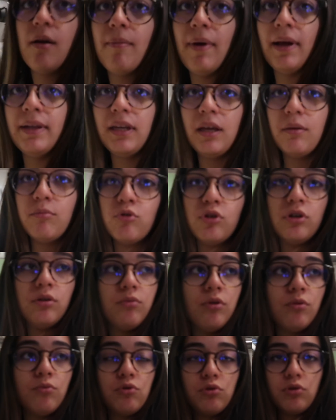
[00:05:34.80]
Ben de emin
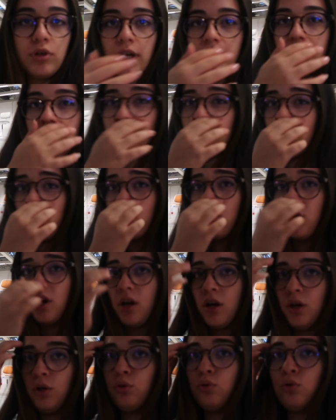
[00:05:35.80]
olamıyorum çünkü gerçekten çok
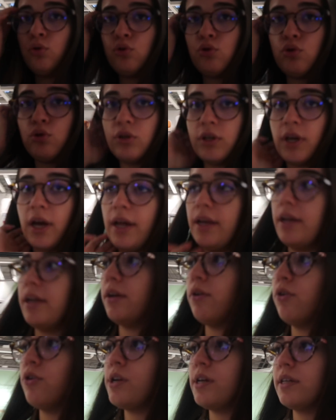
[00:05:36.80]
küçük yani.
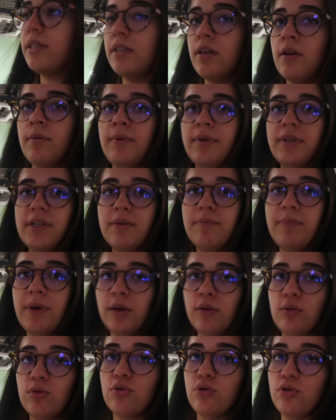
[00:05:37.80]
Hani oraya sığabileceğimi
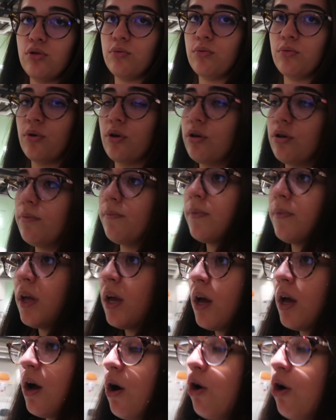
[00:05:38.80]
pek düşünmüyorum.
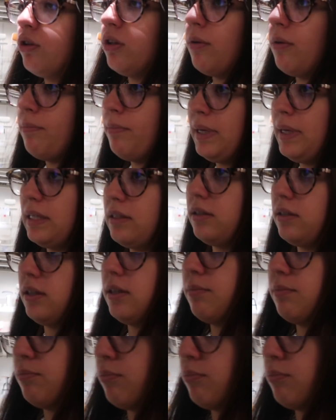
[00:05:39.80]
Ondan bir tık